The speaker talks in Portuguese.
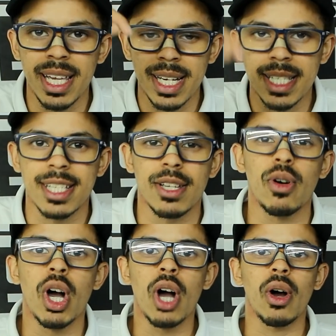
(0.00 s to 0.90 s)
Link na
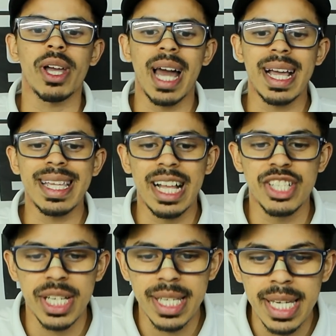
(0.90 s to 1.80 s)
descrição, corre lá e
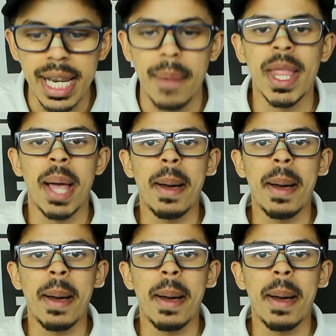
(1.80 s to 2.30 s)
adquira.